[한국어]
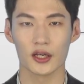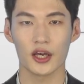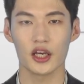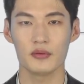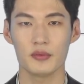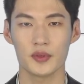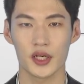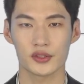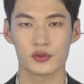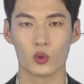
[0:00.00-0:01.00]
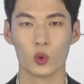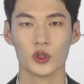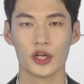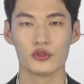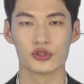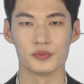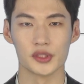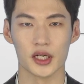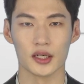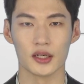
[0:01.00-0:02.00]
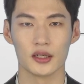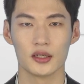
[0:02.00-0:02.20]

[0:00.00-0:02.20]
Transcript: KBPS 오늘의 뉴스입니다.